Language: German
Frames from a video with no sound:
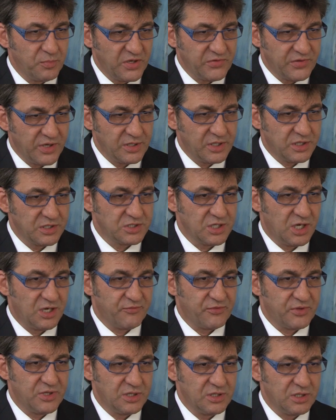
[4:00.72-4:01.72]
beiseite
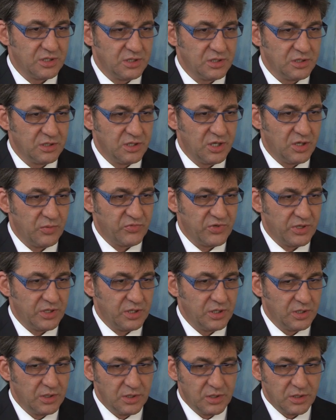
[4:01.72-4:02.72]
geschafft, äh, indem
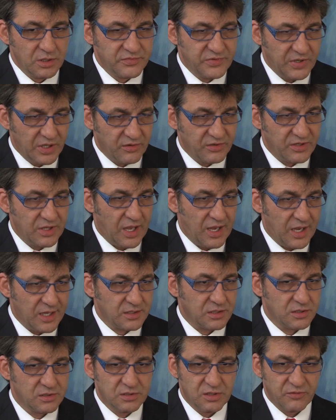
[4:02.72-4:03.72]
sie sehr
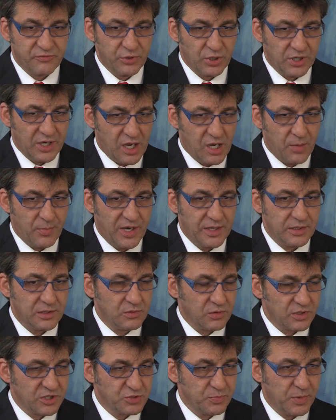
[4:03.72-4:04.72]
hart dafür
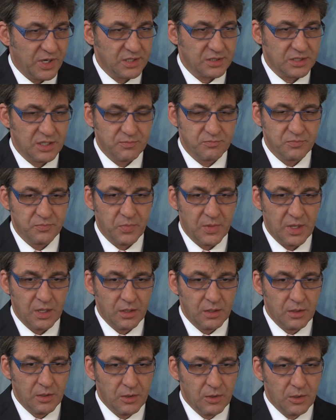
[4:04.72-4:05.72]
gearbeitet und gespart haben.
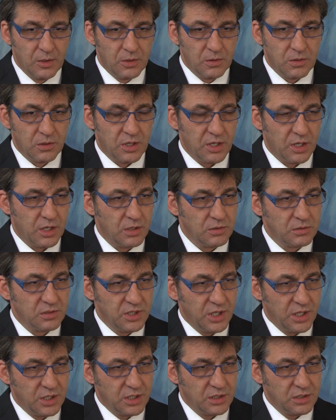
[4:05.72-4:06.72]
Und genau
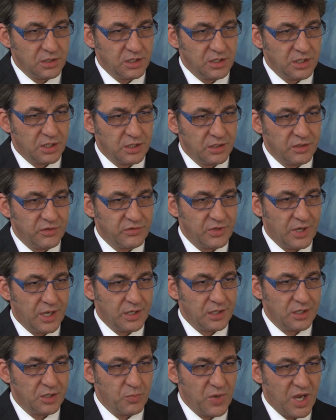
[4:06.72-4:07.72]
denen, die die Krise
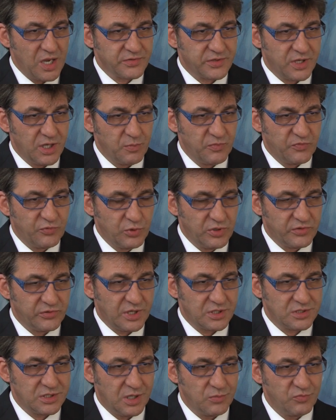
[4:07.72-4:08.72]
eigentlich maßgebend
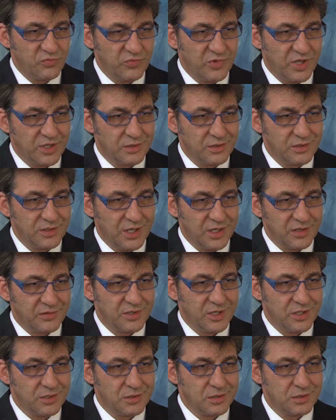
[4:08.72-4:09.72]
verursacht haben, werden
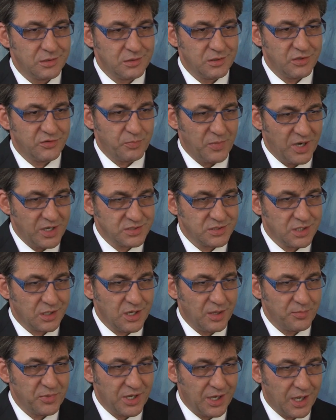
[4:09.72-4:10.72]
derzeit das meiste
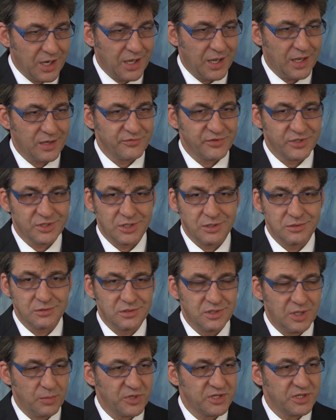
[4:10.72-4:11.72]
Kapital anvertraut,
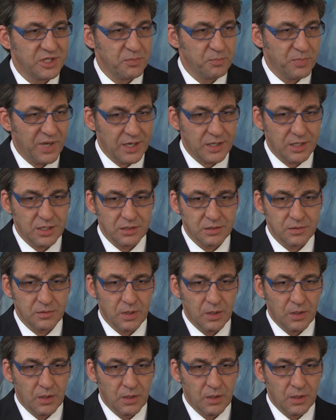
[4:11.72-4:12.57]
nämlich den Banken.